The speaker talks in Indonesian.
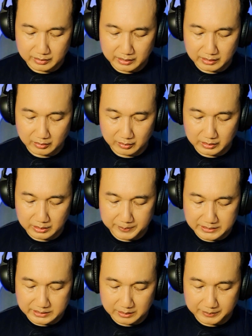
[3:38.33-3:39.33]
kalau di
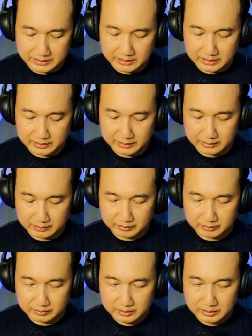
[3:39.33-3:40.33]
pasaran-pasaran yang